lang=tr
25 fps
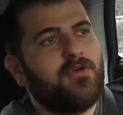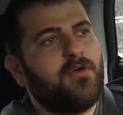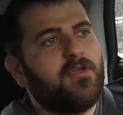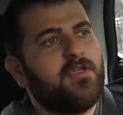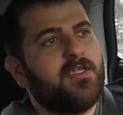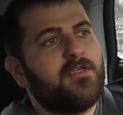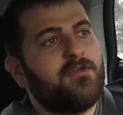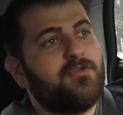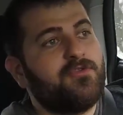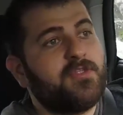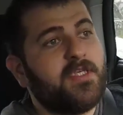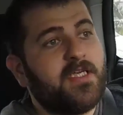
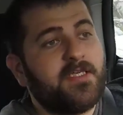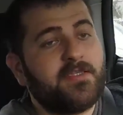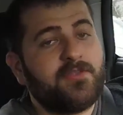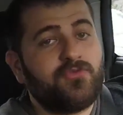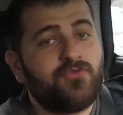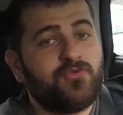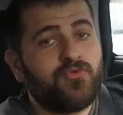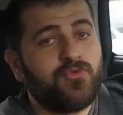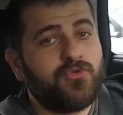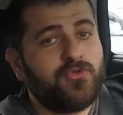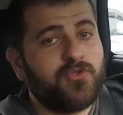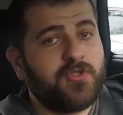olan özellikle
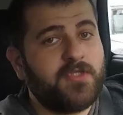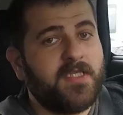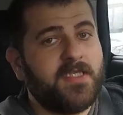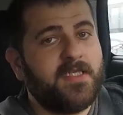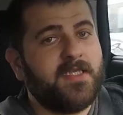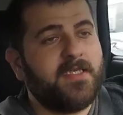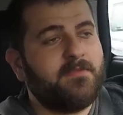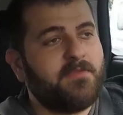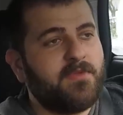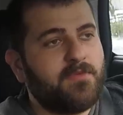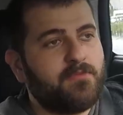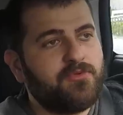sürüş
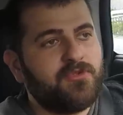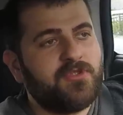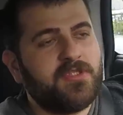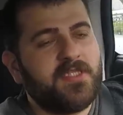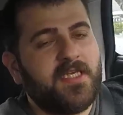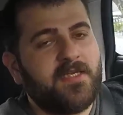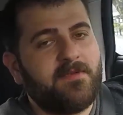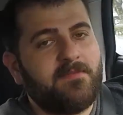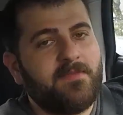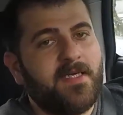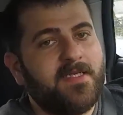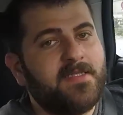deneyimi bu
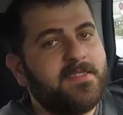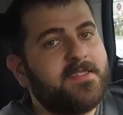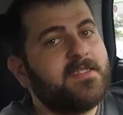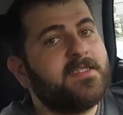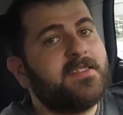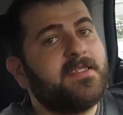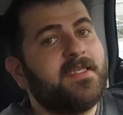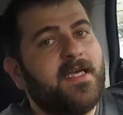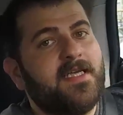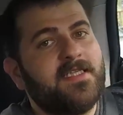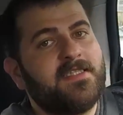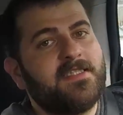segment
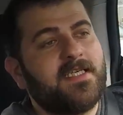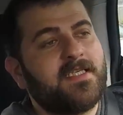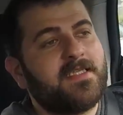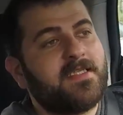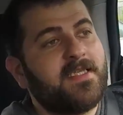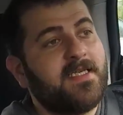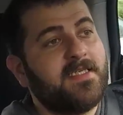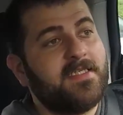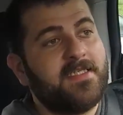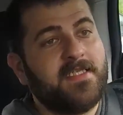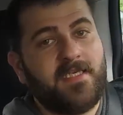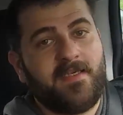için
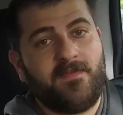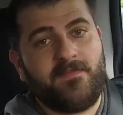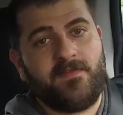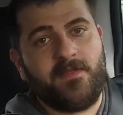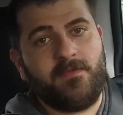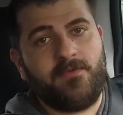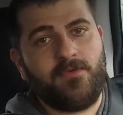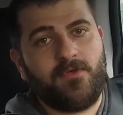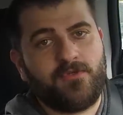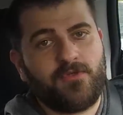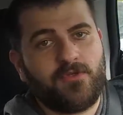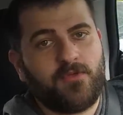gerçekten
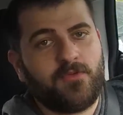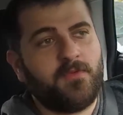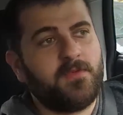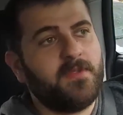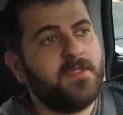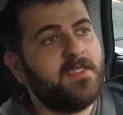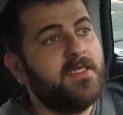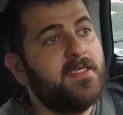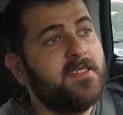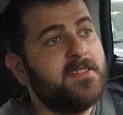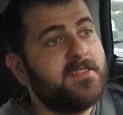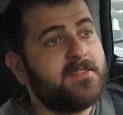keyifli bir otomobil.